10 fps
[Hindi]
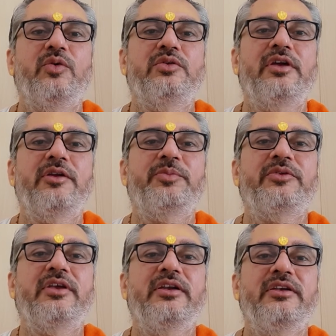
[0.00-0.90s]
उथल
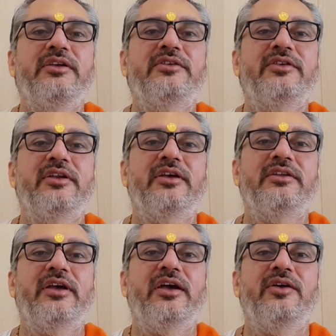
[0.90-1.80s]
पुथल नीचे रह
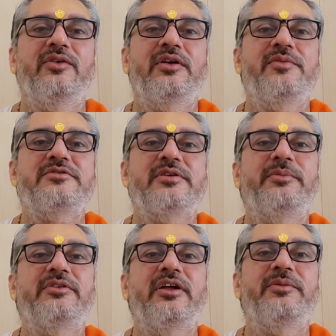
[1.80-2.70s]
जाए और हम
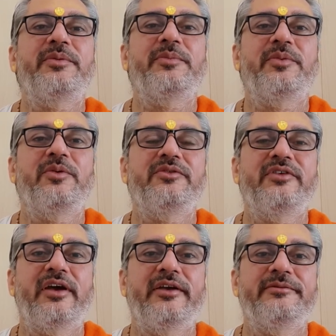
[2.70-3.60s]
समतल पे पहुंच
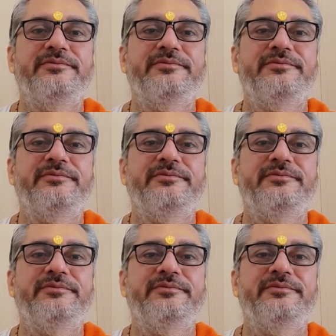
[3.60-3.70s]
जाएं